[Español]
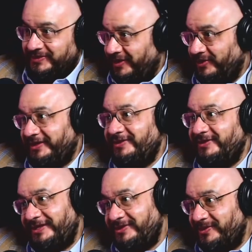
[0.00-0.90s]
en contra de
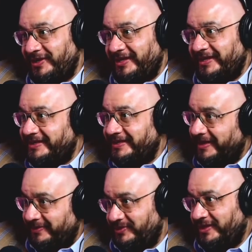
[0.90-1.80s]
otras comunidades
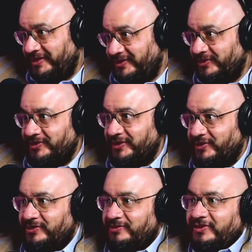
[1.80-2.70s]
que pues en Estados
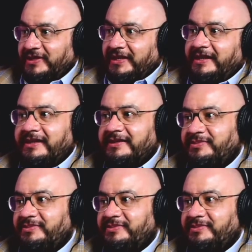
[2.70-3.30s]
Unidos son muy delicadas,